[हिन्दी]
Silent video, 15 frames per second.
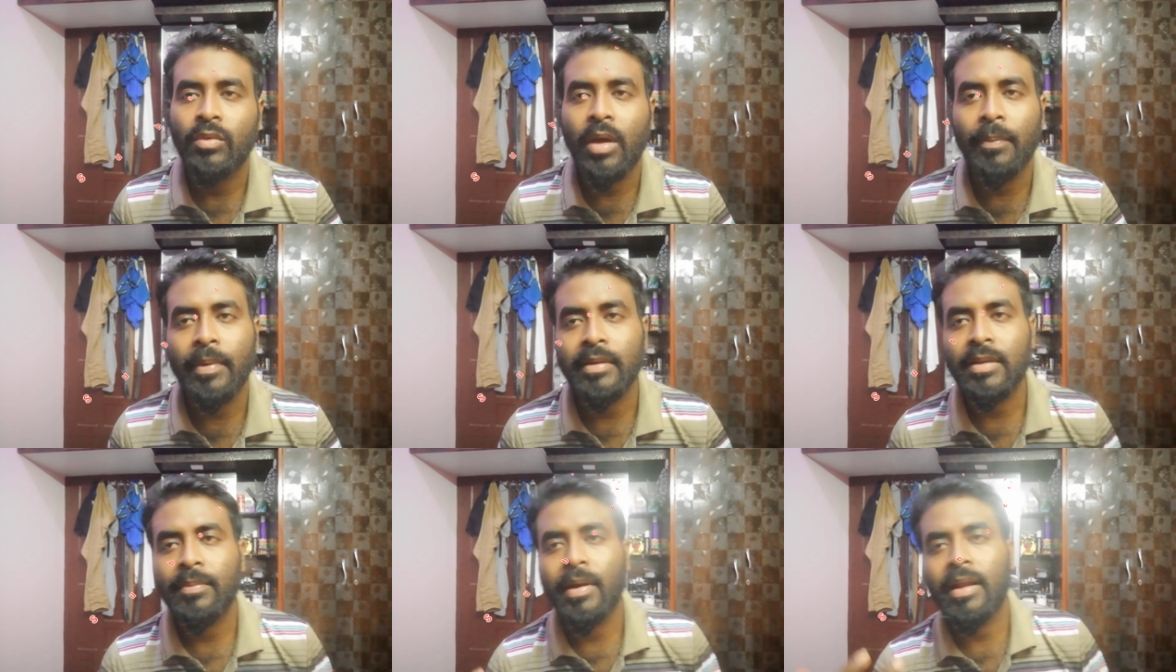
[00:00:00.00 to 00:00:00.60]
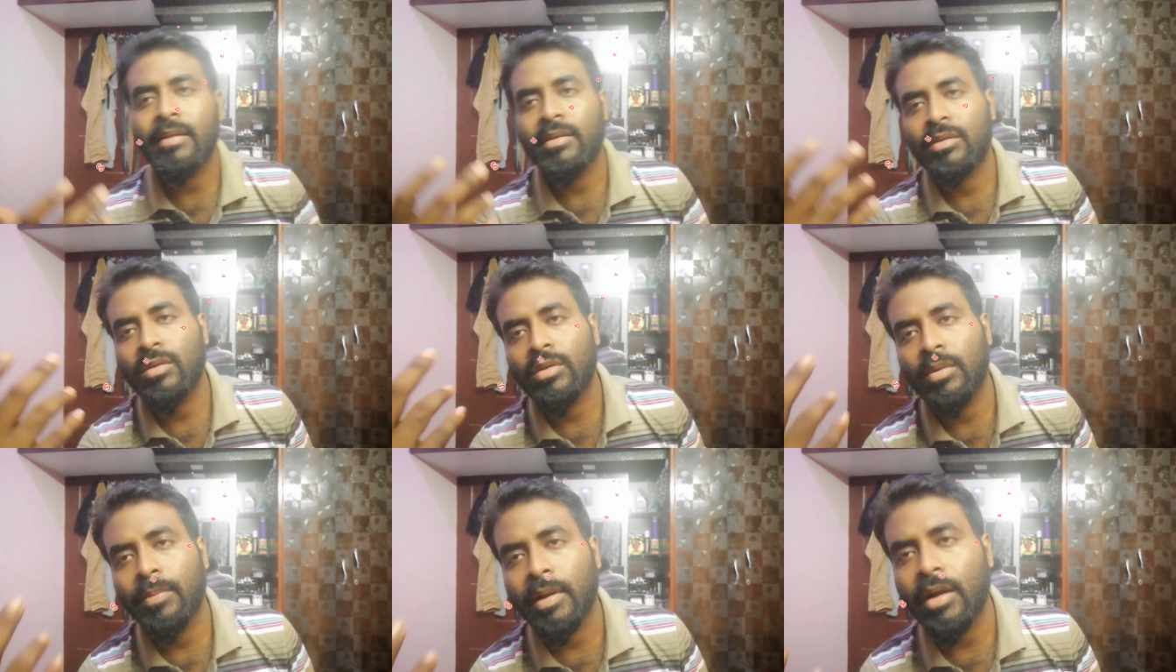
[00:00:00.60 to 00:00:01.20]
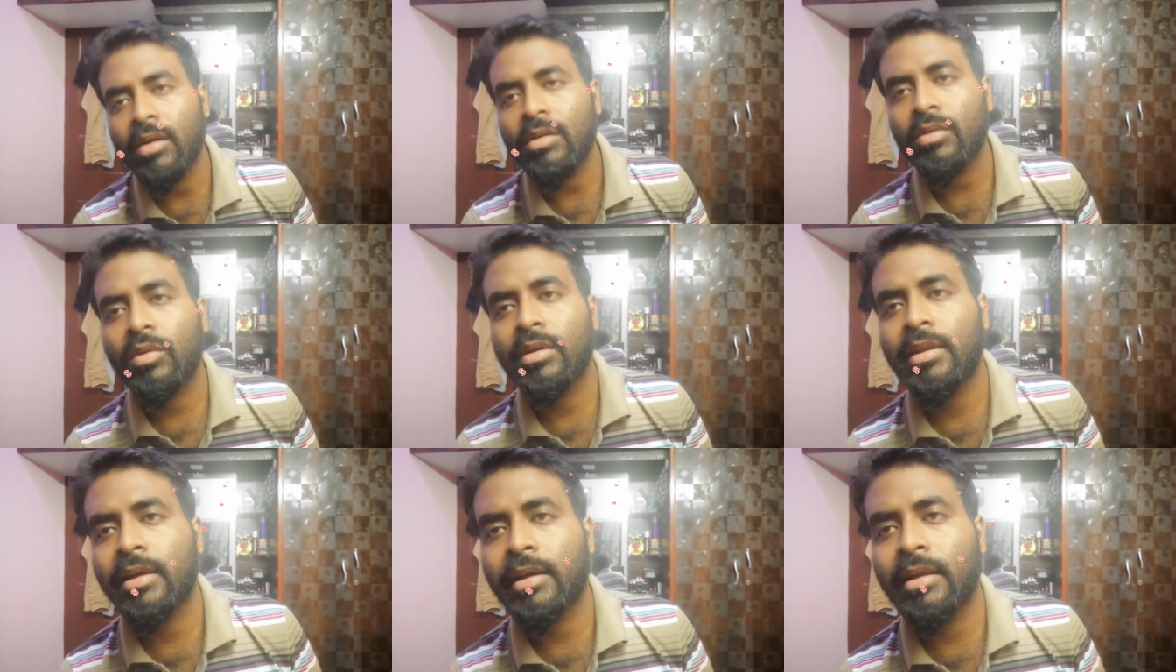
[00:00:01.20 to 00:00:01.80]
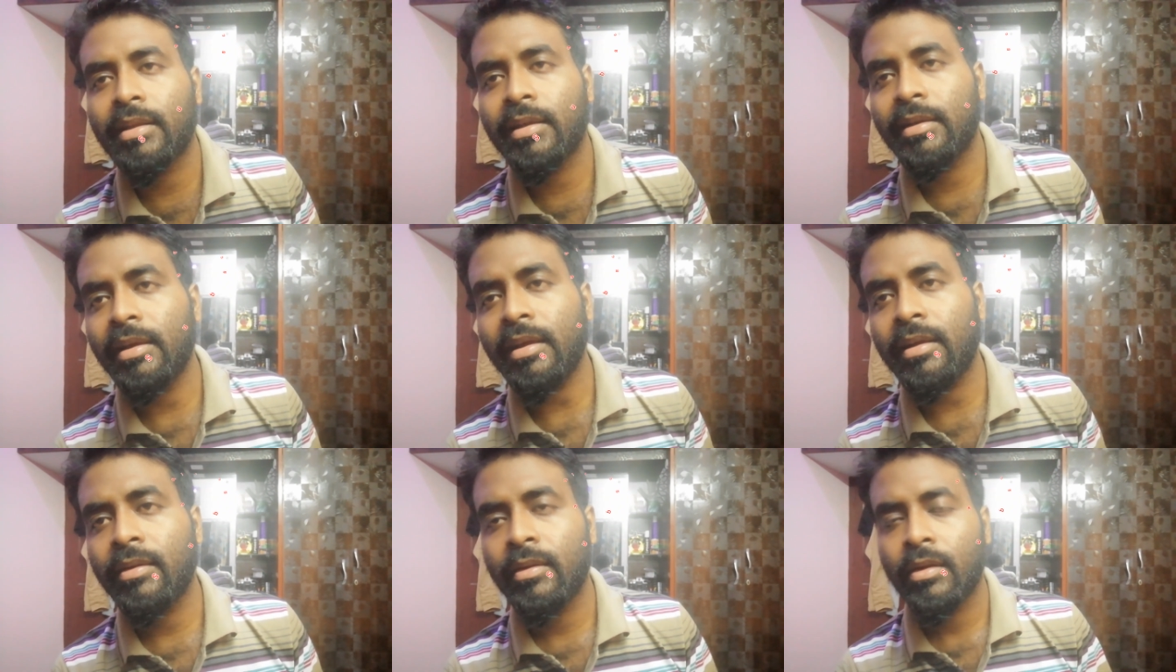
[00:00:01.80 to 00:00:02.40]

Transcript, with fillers: तो आप ऐसे बना सकते हो तो बनाओ कोई दिक्कत नहीं है